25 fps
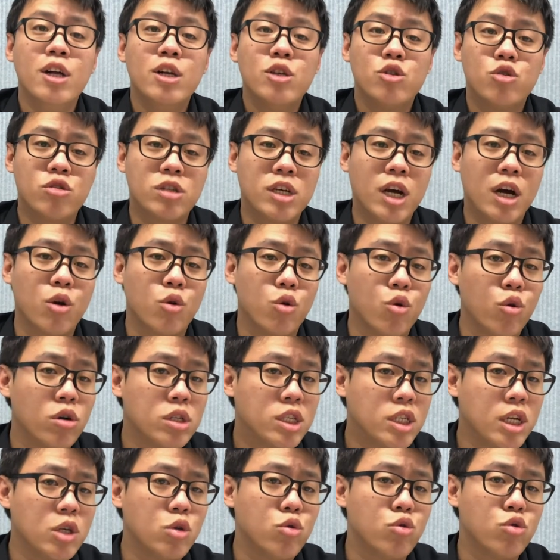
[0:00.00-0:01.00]
就像罗
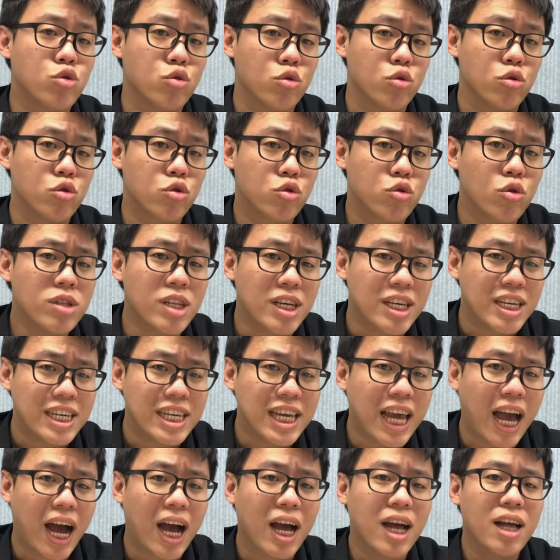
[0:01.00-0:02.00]
振宇所说的一
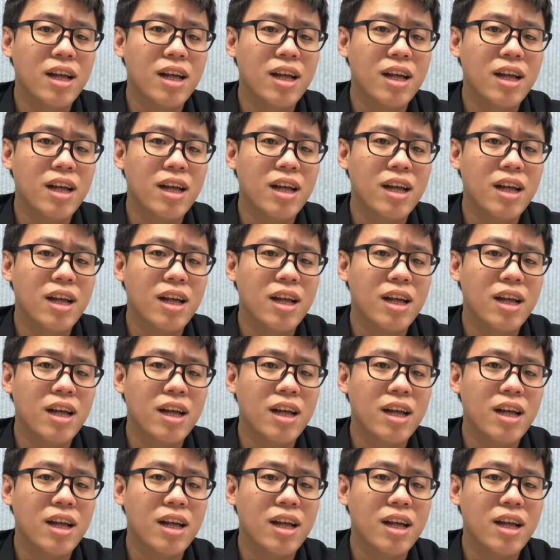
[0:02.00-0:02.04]
样，